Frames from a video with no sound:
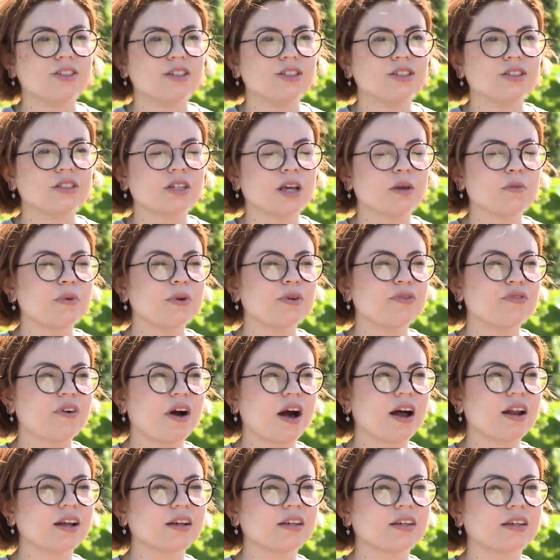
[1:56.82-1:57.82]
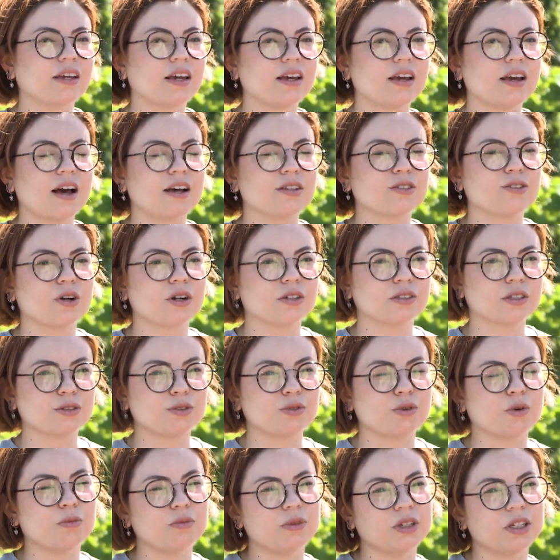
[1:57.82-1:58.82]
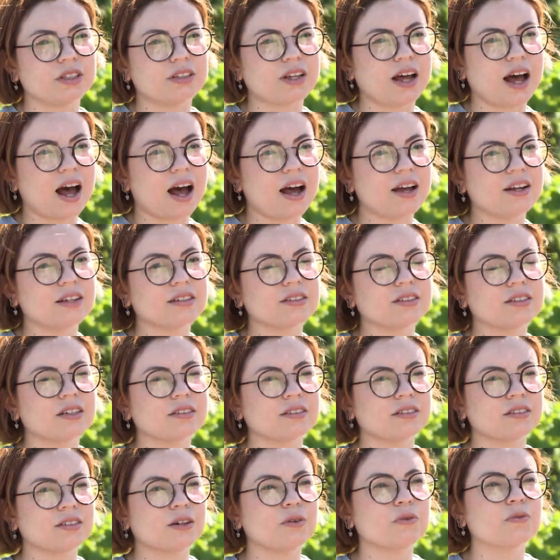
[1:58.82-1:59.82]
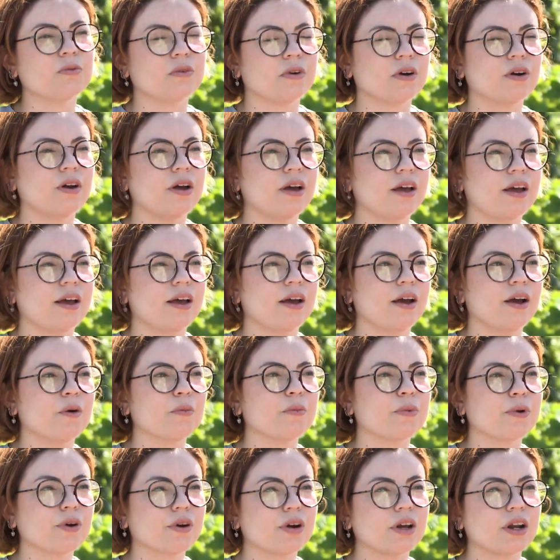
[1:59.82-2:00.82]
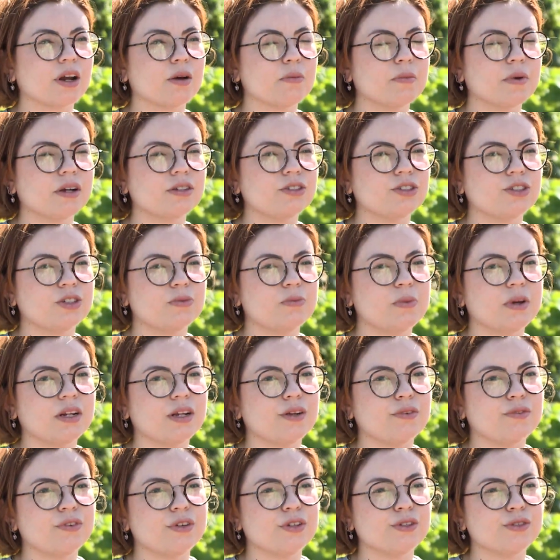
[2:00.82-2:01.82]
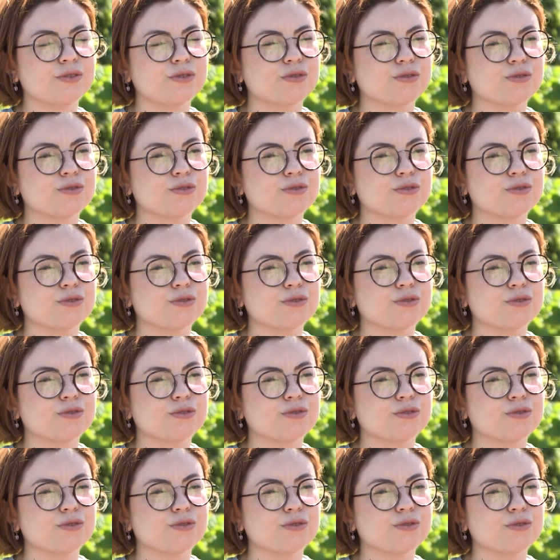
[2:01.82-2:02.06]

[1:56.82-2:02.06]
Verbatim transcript: gente sempre fala que as hortas comunitárias são, é, é um programa de benefício